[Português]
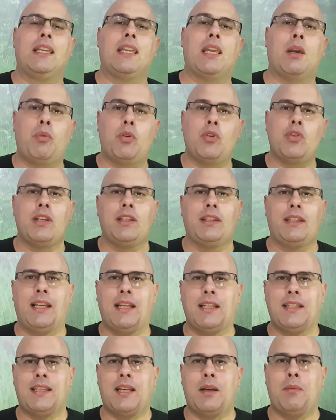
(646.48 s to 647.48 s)
que a
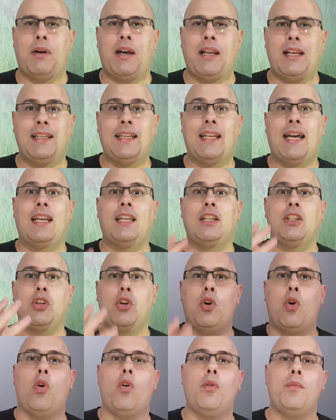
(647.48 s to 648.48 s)
Projetelas trabalha na área de
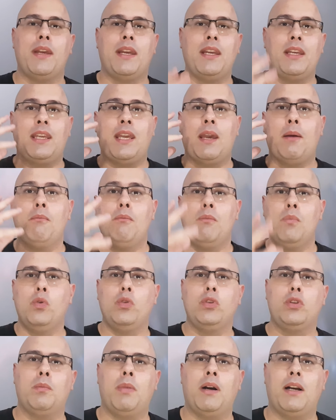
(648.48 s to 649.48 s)
home aí que é
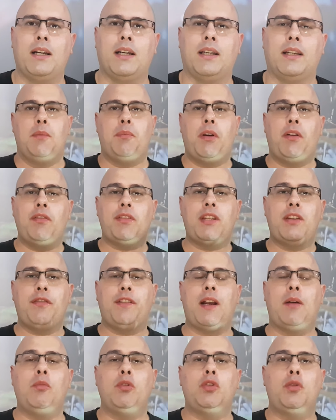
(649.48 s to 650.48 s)
muito bacana. para você
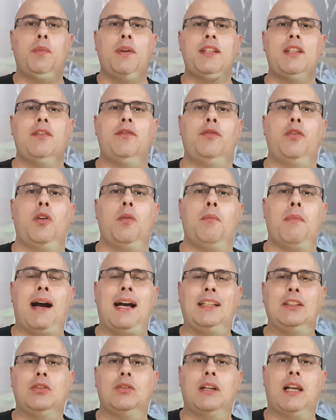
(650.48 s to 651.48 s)
ficar muito mais
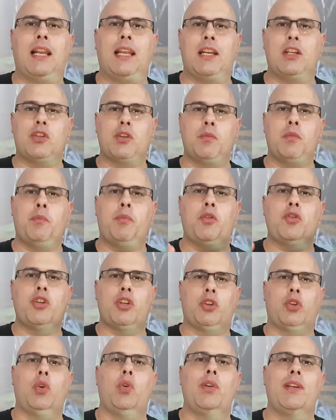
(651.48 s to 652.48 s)
informado, galera, sobre
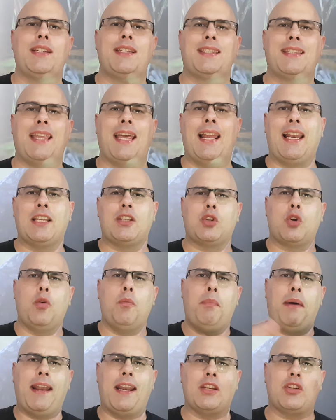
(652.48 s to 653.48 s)
projetores, telas,
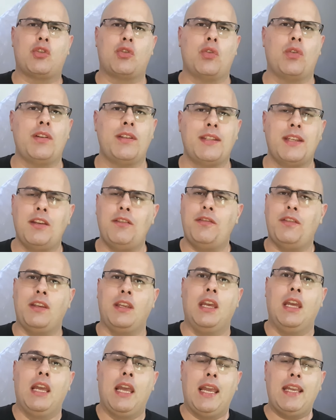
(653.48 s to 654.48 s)
comparações,
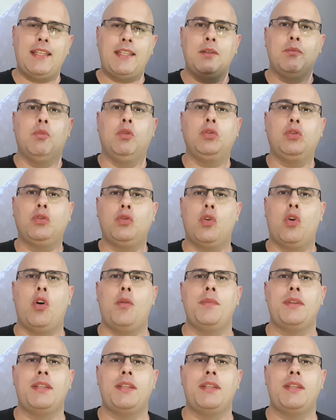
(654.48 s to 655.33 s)
enfim, esse mundo do home